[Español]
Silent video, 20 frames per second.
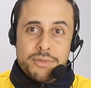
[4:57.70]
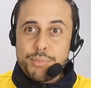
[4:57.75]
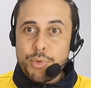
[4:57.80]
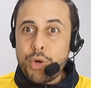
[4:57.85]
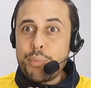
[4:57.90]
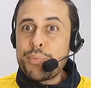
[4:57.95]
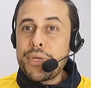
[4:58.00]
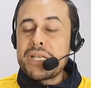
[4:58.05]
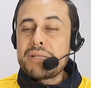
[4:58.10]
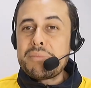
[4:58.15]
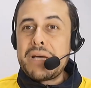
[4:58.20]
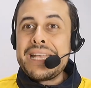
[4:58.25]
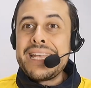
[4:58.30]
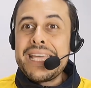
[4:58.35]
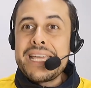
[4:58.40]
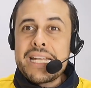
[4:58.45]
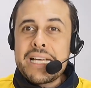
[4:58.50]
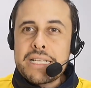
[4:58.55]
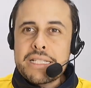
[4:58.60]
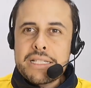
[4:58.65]
propias
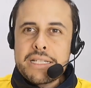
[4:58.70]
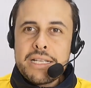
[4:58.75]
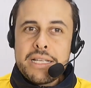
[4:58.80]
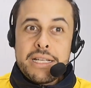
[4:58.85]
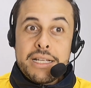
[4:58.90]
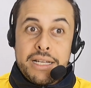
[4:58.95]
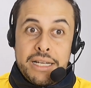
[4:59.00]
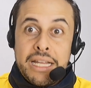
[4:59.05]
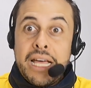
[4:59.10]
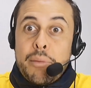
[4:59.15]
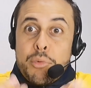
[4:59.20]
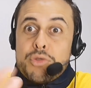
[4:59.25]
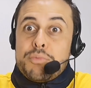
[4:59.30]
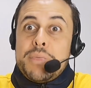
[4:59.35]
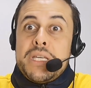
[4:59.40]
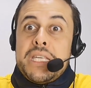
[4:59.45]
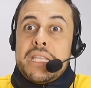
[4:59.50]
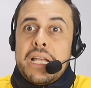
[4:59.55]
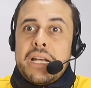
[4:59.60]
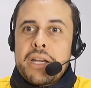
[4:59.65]
maneras le
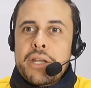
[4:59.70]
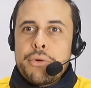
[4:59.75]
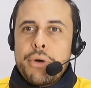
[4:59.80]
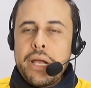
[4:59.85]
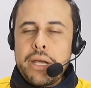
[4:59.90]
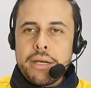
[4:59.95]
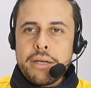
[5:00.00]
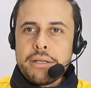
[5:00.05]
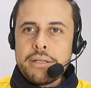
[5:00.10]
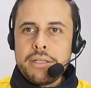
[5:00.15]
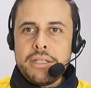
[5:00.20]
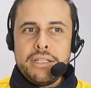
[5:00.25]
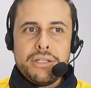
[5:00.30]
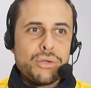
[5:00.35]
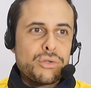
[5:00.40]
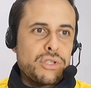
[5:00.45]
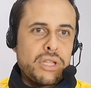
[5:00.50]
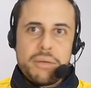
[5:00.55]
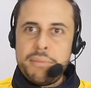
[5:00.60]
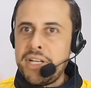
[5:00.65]
damos vida al rival y
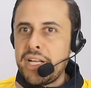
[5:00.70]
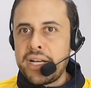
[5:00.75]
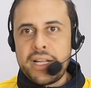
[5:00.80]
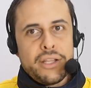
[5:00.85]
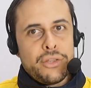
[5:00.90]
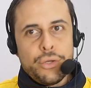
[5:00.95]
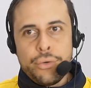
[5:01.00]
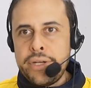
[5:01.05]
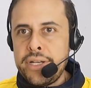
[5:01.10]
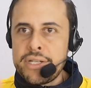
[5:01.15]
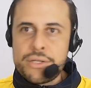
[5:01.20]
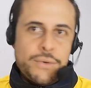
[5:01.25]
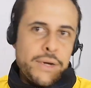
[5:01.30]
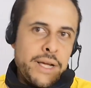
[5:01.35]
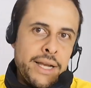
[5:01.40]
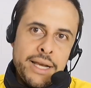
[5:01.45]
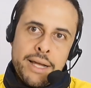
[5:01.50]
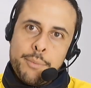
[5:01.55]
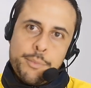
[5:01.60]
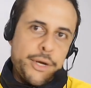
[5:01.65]
nos termina ganando
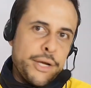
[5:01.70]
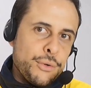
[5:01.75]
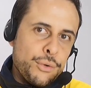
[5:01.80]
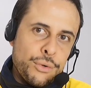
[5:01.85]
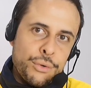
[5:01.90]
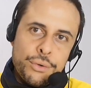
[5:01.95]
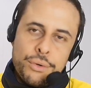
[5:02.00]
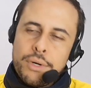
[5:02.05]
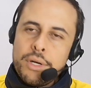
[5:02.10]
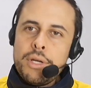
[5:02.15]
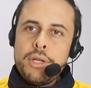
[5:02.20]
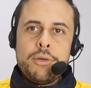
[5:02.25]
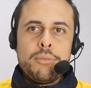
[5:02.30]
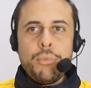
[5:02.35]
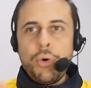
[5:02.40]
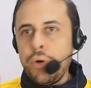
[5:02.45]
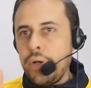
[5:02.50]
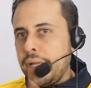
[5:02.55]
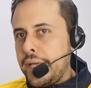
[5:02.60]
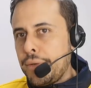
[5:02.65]
Venezuela, Perú,
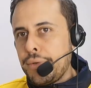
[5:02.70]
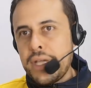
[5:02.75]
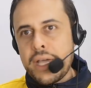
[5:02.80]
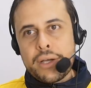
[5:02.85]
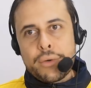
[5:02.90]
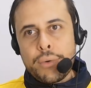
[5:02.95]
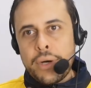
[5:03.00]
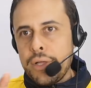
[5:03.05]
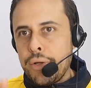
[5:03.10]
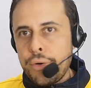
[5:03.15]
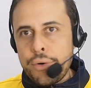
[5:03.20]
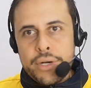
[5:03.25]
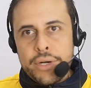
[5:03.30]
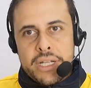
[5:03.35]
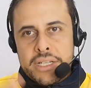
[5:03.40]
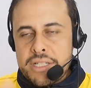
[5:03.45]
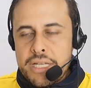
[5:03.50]
Bolivia, Ecuador,